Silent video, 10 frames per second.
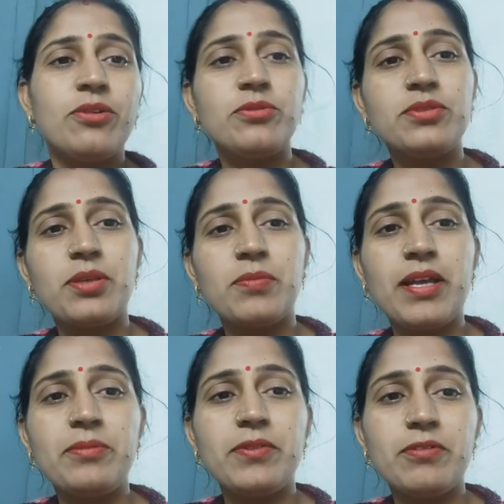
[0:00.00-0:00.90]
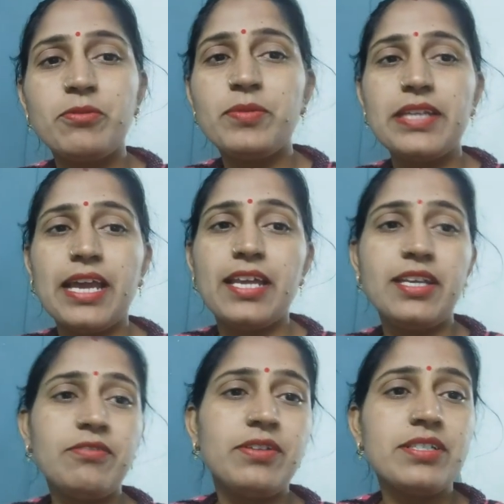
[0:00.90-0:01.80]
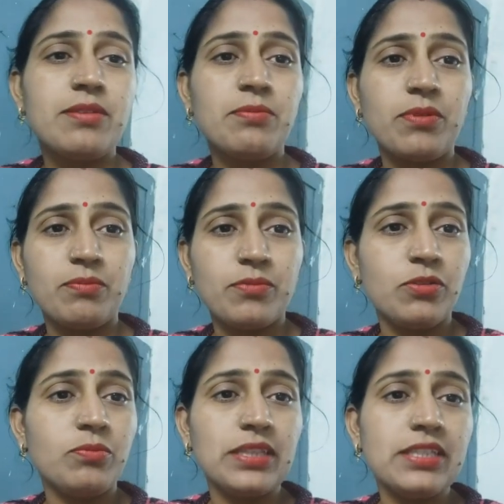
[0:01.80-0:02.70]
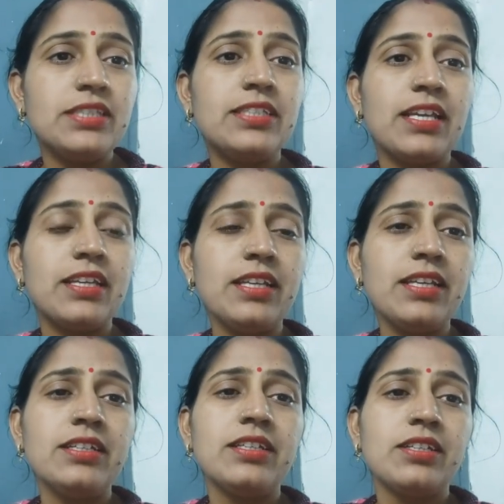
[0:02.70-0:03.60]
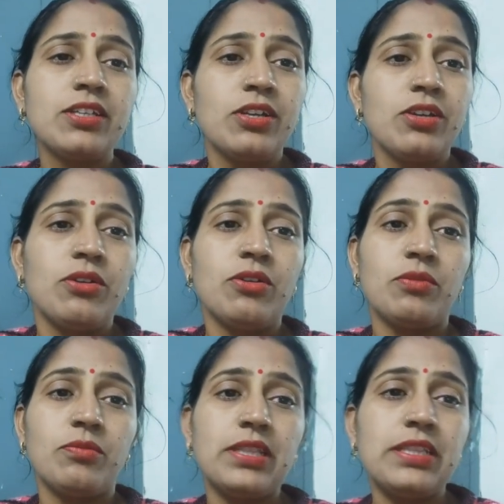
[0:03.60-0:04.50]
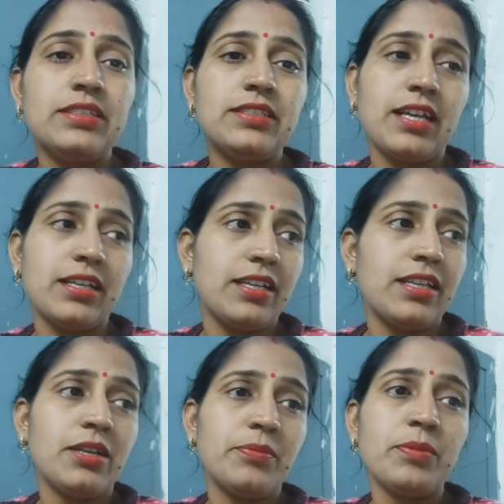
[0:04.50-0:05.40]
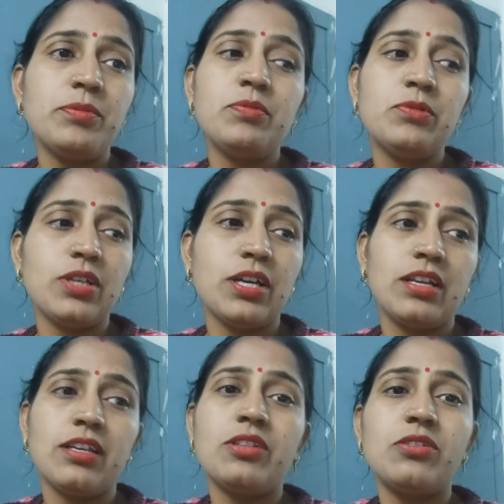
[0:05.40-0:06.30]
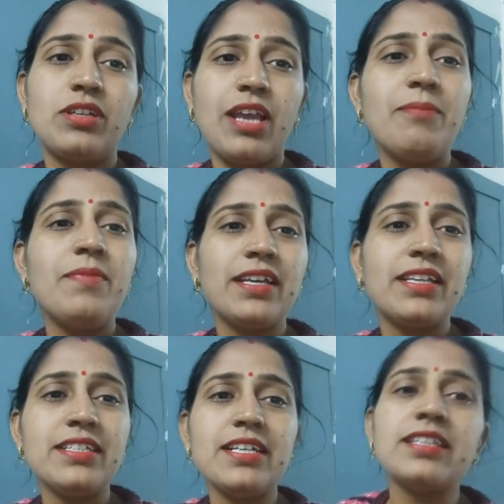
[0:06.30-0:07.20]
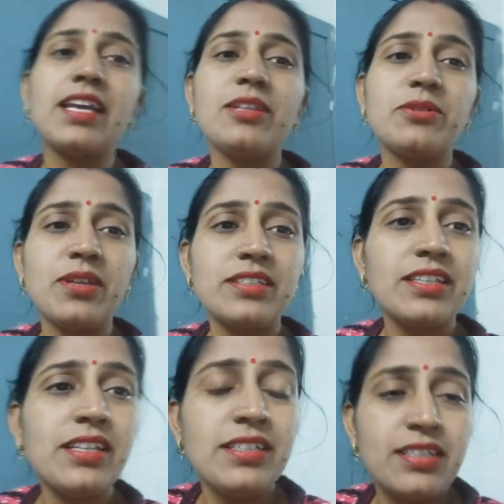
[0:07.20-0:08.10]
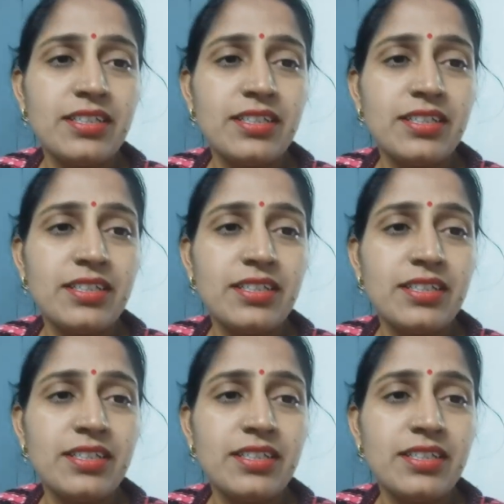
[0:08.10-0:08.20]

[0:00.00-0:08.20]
और उसके बाद में वो भी नहाएगी फिर सब हम लोग मंदिर जाएंगे और मंदिर जाके घर पे भी पूजा करनी है तो टाइम लग ही जाता है थोड़ा सा